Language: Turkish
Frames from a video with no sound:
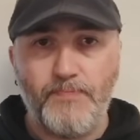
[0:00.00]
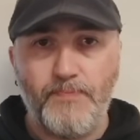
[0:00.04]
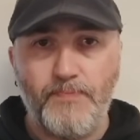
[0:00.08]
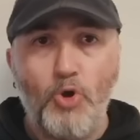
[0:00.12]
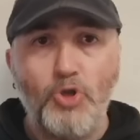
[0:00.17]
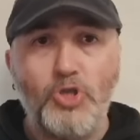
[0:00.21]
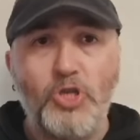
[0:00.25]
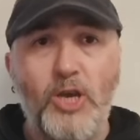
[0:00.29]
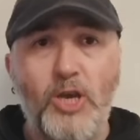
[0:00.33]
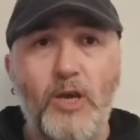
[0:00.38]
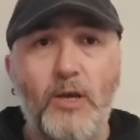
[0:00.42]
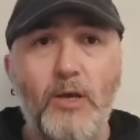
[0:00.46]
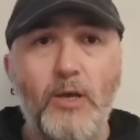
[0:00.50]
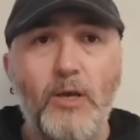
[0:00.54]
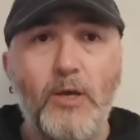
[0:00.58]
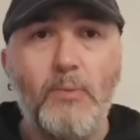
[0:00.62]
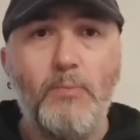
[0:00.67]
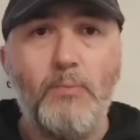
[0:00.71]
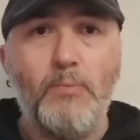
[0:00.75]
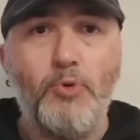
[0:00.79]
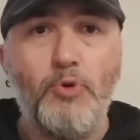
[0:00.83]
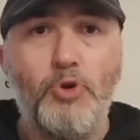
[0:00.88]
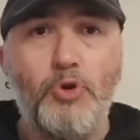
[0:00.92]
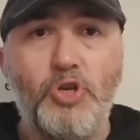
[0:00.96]
Hoca
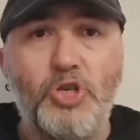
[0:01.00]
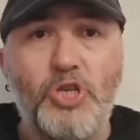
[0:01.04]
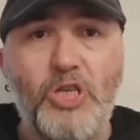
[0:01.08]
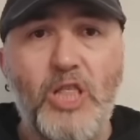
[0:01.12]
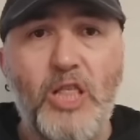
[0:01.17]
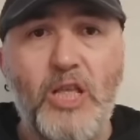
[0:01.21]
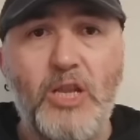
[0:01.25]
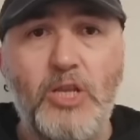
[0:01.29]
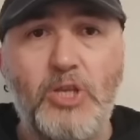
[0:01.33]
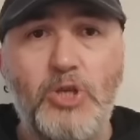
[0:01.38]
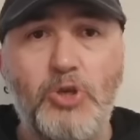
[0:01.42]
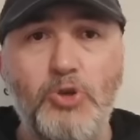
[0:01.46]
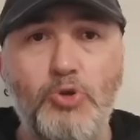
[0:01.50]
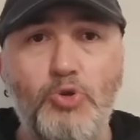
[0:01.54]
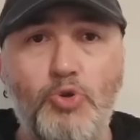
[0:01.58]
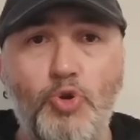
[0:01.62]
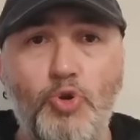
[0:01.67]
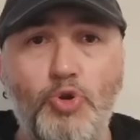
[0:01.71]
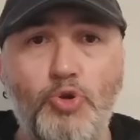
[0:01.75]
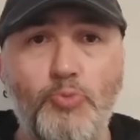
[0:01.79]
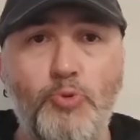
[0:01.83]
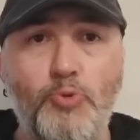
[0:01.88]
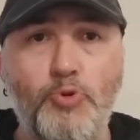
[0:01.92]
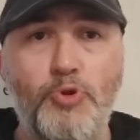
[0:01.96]
bu kişiler için
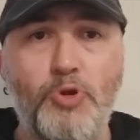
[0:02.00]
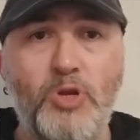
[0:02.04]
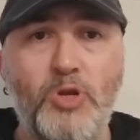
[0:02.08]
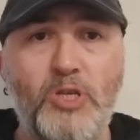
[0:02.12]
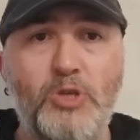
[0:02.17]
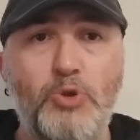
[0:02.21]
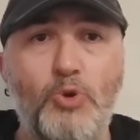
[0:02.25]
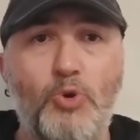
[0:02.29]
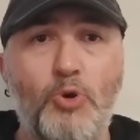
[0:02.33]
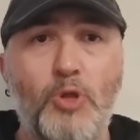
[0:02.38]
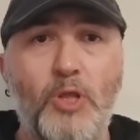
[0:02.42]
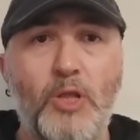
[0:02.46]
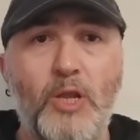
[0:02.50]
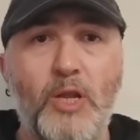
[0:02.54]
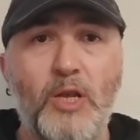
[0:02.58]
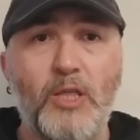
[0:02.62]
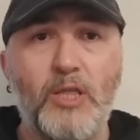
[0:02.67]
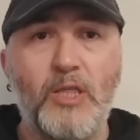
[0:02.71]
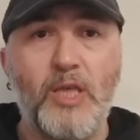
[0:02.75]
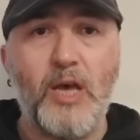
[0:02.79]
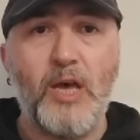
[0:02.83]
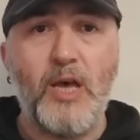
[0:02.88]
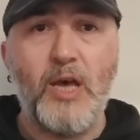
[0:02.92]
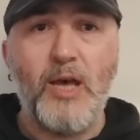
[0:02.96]
çözüm önerisi
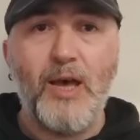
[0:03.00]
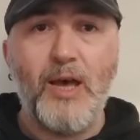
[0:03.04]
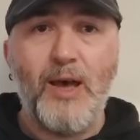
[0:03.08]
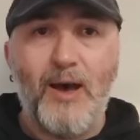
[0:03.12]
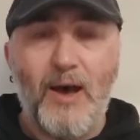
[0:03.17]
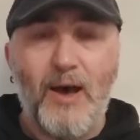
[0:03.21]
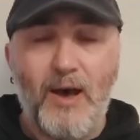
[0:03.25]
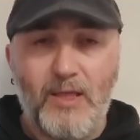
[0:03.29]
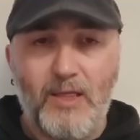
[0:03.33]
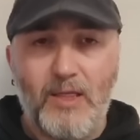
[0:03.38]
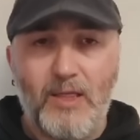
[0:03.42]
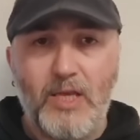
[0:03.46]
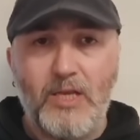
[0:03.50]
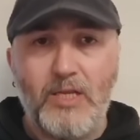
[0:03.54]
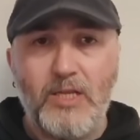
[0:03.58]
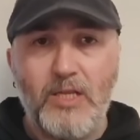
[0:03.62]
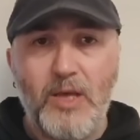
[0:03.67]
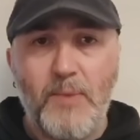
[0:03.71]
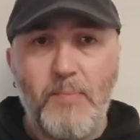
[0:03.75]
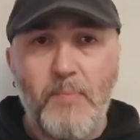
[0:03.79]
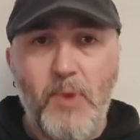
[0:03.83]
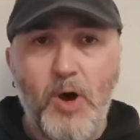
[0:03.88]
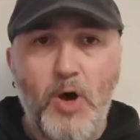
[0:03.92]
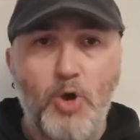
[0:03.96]
olarak da
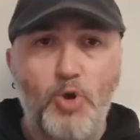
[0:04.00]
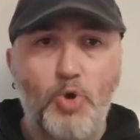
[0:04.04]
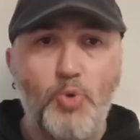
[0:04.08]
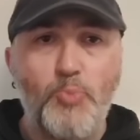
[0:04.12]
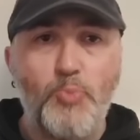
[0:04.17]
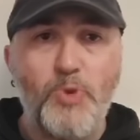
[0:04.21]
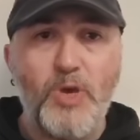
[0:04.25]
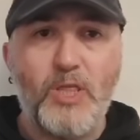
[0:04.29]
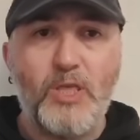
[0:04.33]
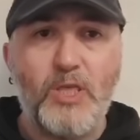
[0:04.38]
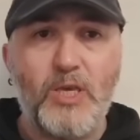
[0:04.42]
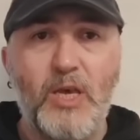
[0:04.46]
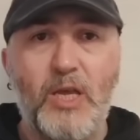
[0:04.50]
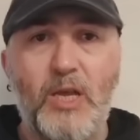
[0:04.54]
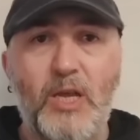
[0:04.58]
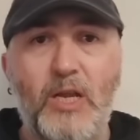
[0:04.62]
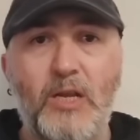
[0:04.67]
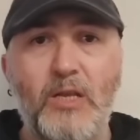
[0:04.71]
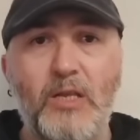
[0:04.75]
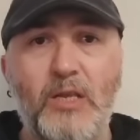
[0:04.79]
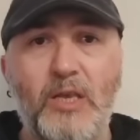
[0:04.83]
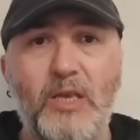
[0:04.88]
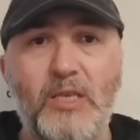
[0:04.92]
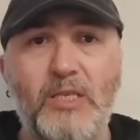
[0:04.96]
haklarında mahkumiyet
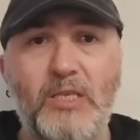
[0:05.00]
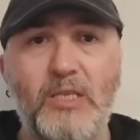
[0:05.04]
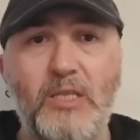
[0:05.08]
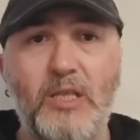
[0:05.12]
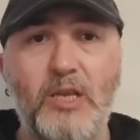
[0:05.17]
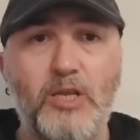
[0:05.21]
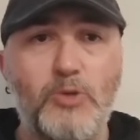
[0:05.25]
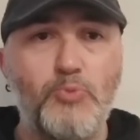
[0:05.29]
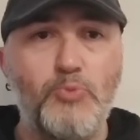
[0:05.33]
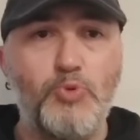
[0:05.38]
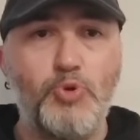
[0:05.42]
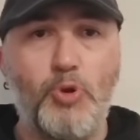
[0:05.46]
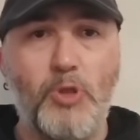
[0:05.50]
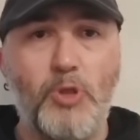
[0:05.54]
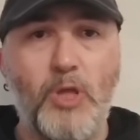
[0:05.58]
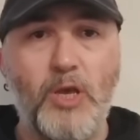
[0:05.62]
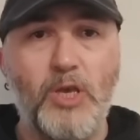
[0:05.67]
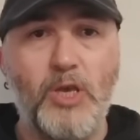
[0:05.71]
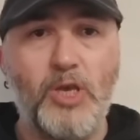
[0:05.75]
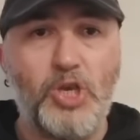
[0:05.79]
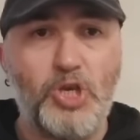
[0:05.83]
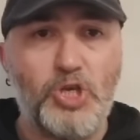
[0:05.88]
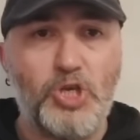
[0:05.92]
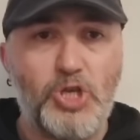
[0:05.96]
kararı kesinleşmiş
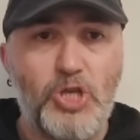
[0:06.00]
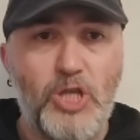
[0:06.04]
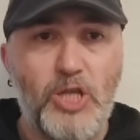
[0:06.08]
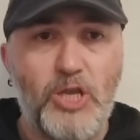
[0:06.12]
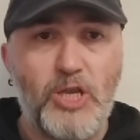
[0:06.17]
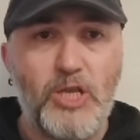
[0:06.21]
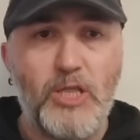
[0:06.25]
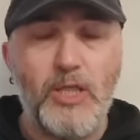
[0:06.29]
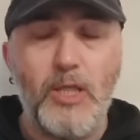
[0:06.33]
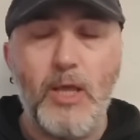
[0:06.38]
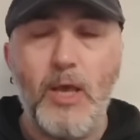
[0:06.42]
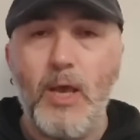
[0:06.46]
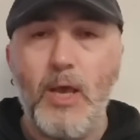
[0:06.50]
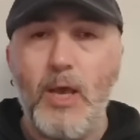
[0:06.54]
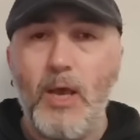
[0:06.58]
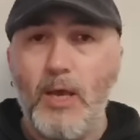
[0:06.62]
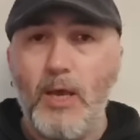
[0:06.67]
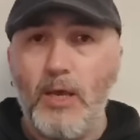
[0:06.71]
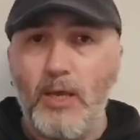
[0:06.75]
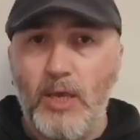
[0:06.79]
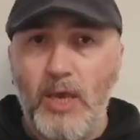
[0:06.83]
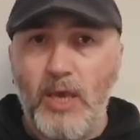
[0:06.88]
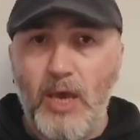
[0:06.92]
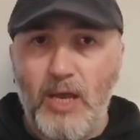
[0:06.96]
olan kişilerin
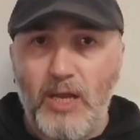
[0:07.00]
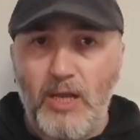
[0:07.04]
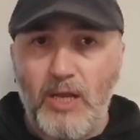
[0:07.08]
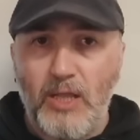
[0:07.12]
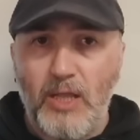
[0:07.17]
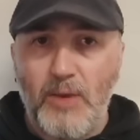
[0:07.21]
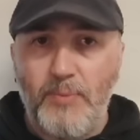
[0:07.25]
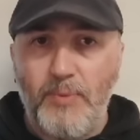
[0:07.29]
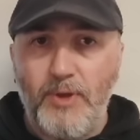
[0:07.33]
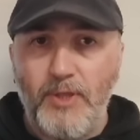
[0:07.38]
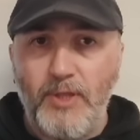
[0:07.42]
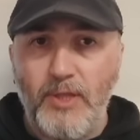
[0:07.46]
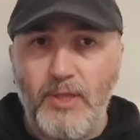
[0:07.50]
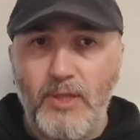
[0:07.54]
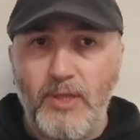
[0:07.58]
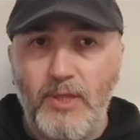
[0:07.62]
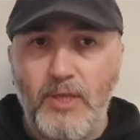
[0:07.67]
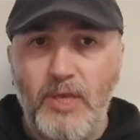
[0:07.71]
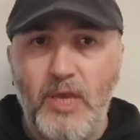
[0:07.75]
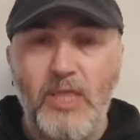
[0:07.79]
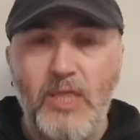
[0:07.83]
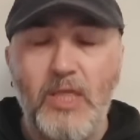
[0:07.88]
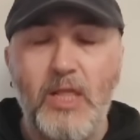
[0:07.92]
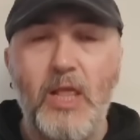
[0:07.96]

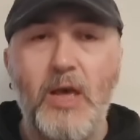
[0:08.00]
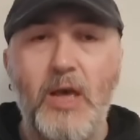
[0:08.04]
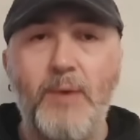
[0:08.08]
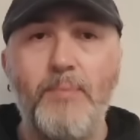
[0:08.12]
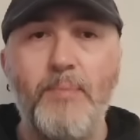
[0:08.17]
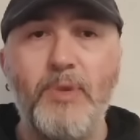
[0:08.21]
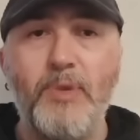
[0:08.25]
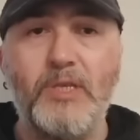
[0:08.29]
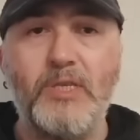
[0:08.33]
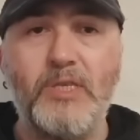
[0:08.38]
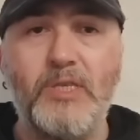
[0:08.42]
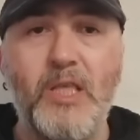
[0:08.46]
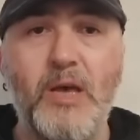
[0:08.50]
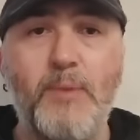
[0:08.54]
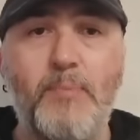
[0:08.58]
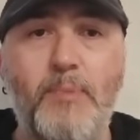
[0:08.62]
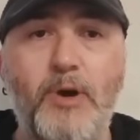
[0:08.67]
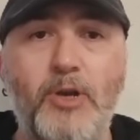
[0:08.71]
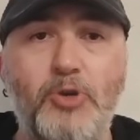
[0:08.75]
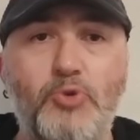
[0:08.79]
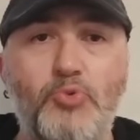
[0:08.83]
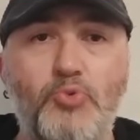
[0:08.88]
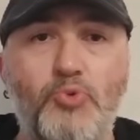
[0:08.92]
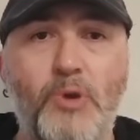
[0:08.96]
yargılamanın
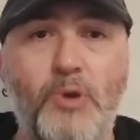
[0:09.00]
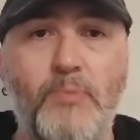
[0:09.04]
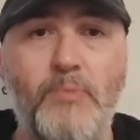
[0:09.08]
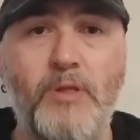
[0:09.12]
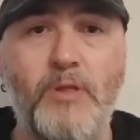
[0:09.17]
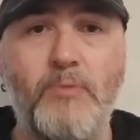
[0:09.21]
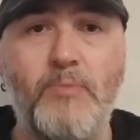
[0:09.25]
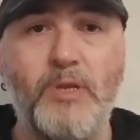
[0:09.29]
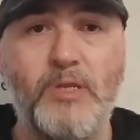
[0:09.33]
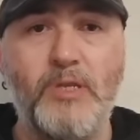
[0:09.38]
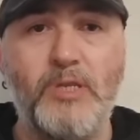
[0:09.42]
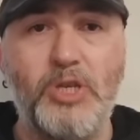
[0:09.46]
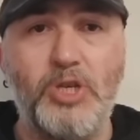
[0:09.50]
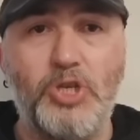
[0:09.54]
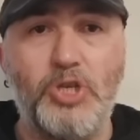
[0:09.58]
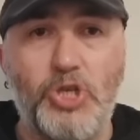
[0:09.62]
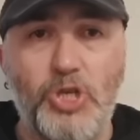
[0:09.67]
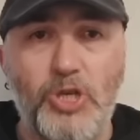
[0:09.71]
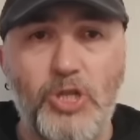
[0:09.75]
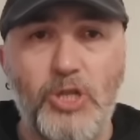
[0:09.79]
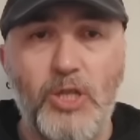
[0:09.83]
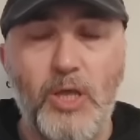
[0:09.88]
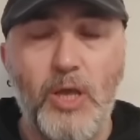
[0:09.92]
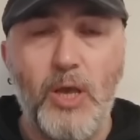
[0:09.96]
yenilenmesine başvurabilmesi
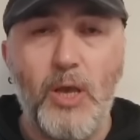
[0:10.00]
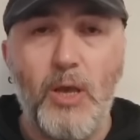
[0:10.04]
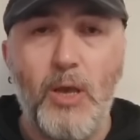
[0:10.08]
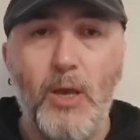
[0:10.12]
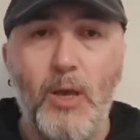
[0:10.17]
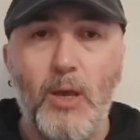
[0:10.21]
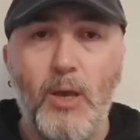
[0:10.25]
için